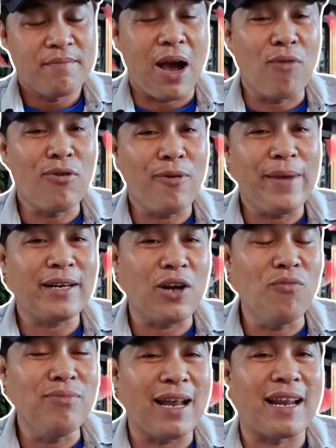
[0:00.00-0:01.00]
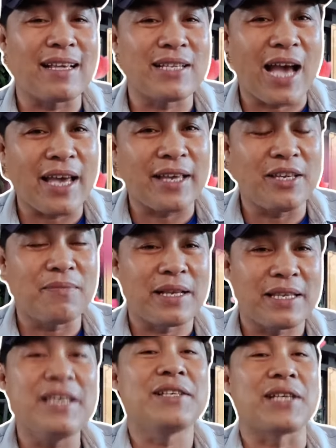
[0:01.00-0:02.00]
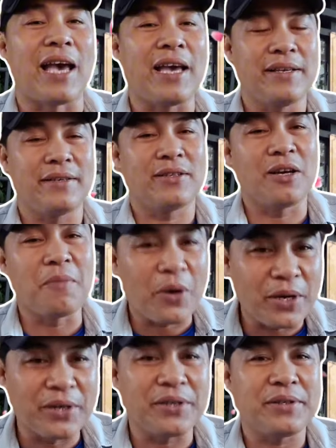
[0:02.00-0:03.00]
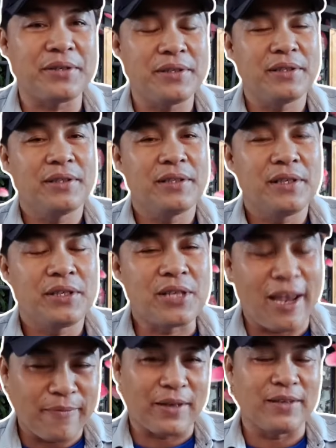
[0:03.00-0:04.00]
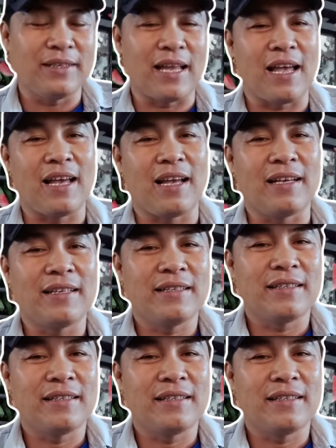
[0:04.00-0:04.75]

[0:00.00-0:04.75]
mà không có biết đúng hay là sai nhưng mà chia sẻ cho mọi người xem thử là